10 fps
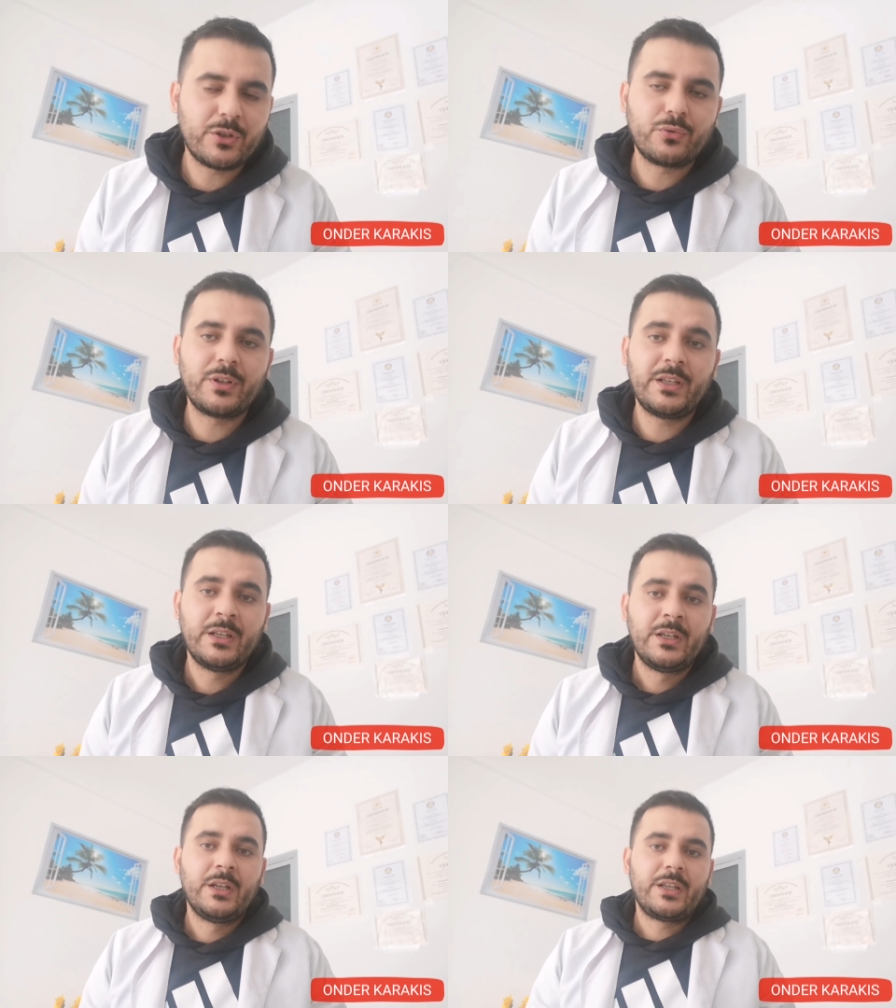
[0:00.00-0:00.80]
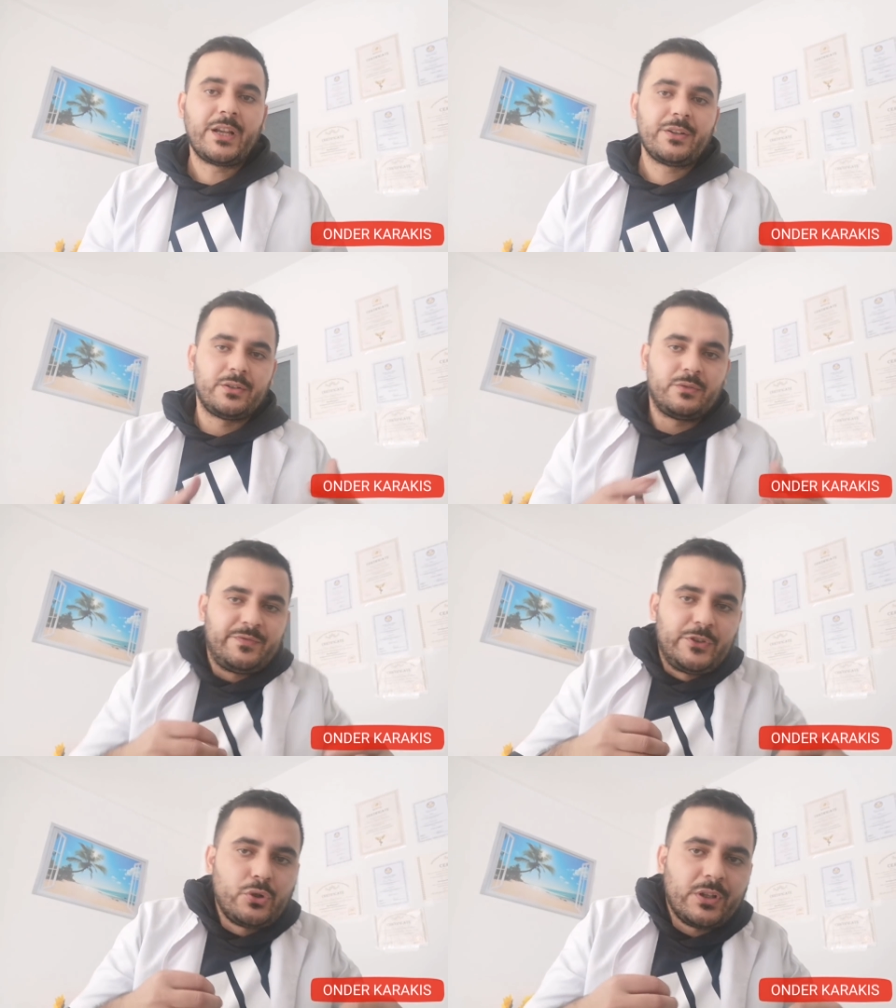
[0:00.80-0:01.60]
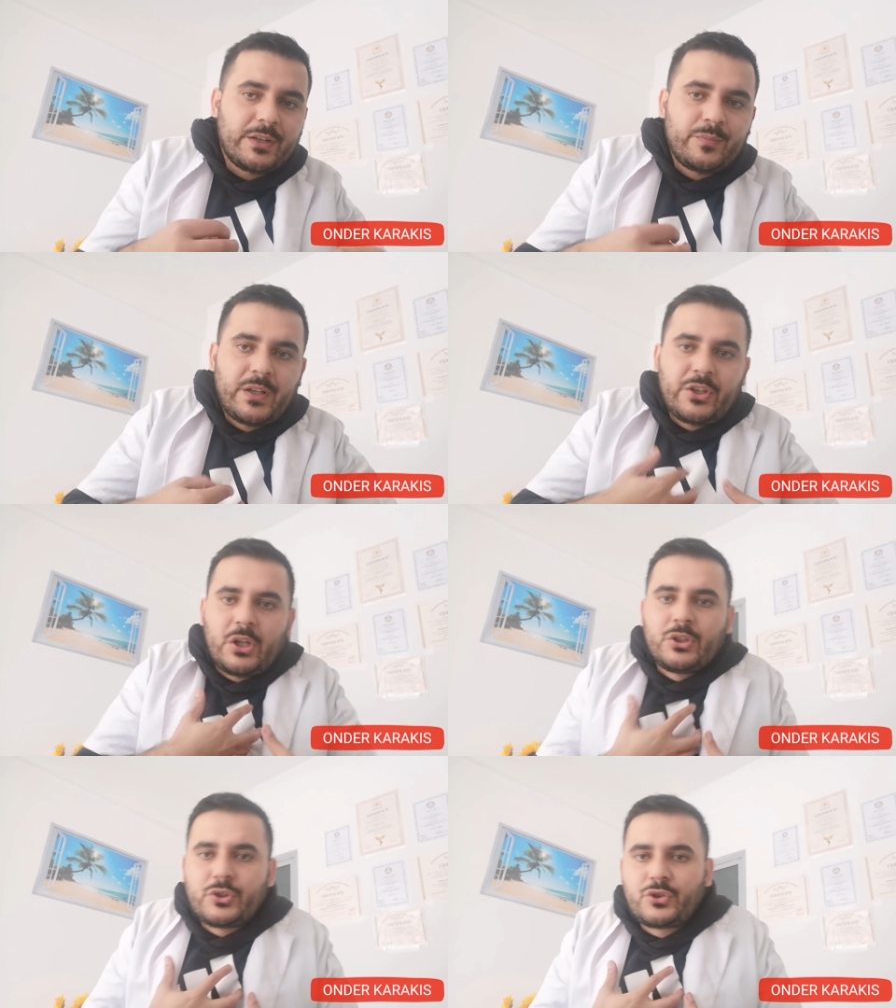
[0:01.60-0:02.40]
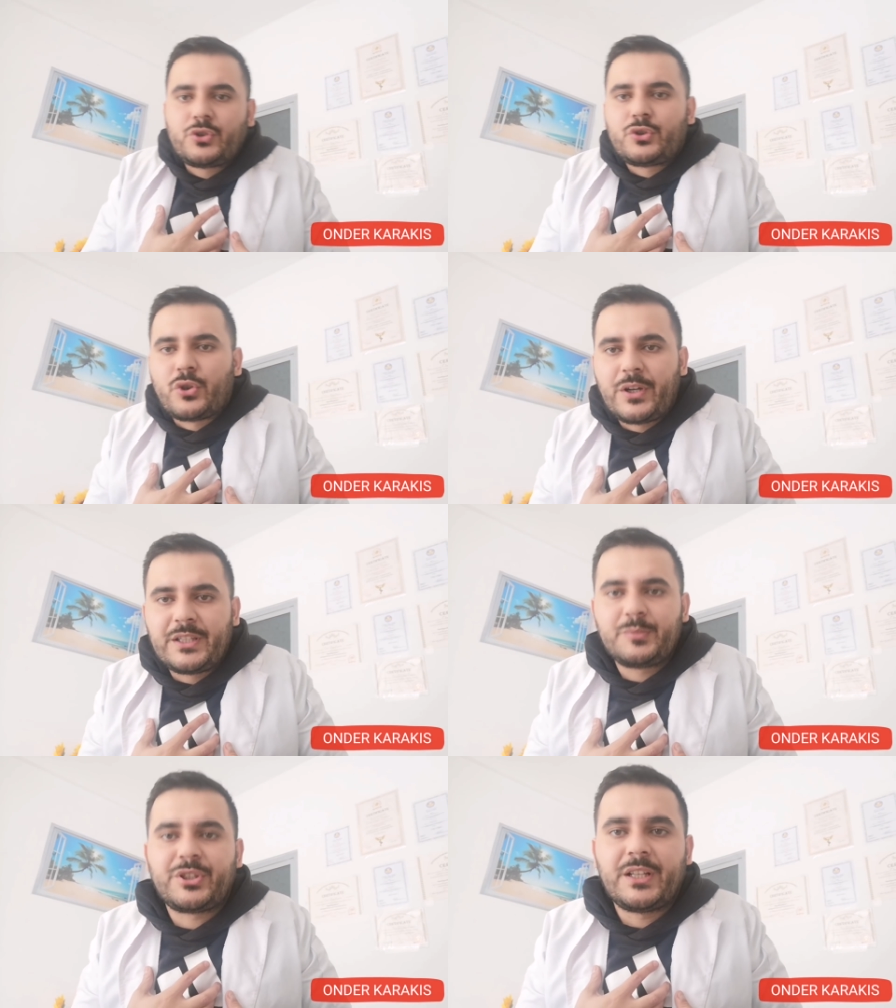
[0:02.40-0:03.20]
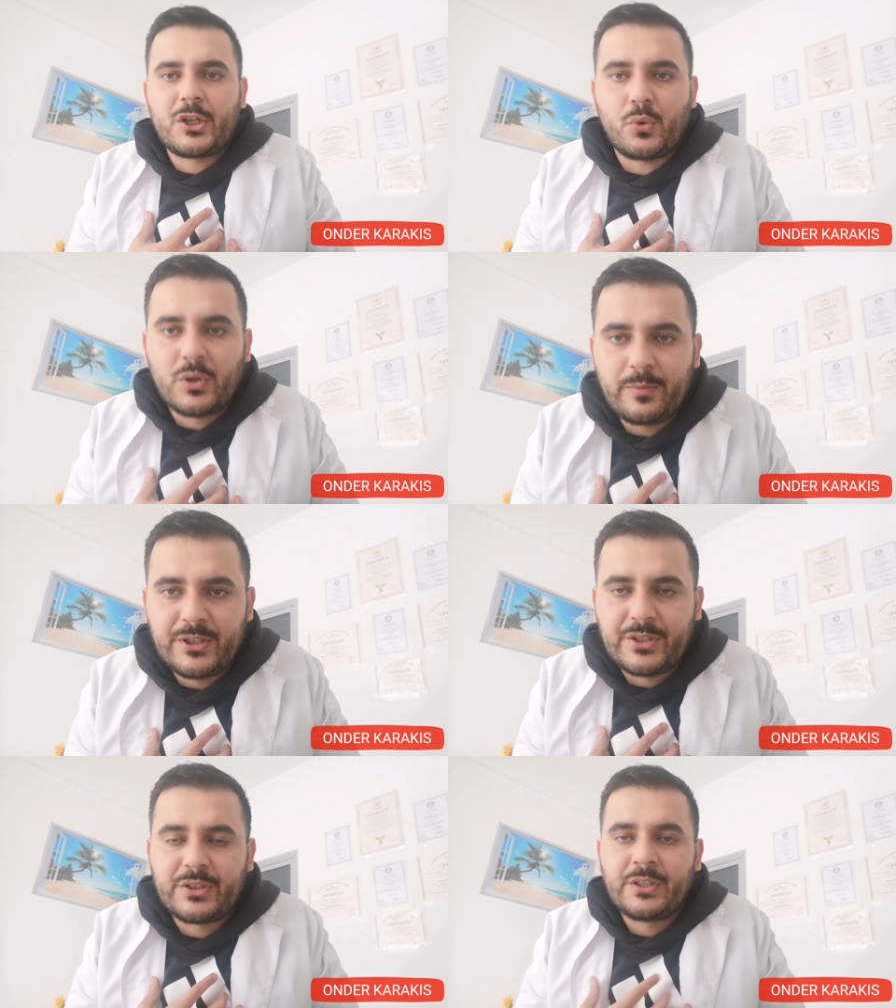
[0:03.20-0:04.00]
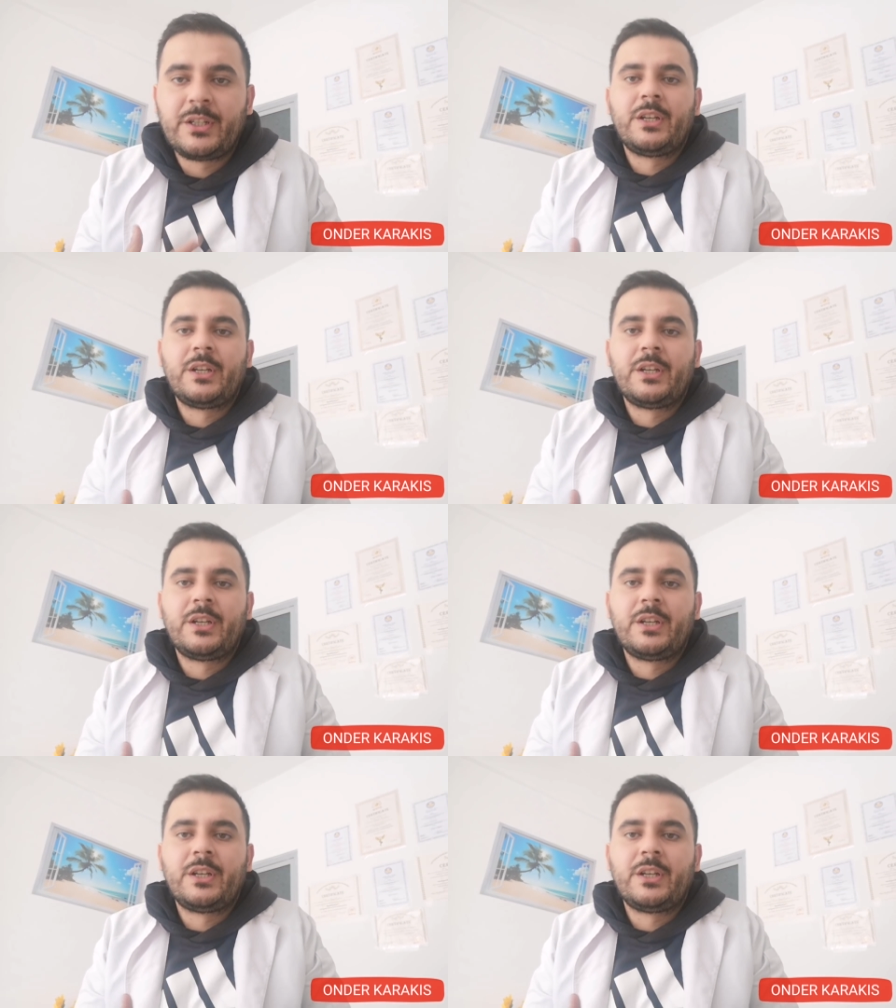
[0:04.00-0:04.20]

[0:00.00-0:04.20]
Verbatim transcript: Bundan dolayı yani videolarımda yanlış söylediğim şeyler olabilir.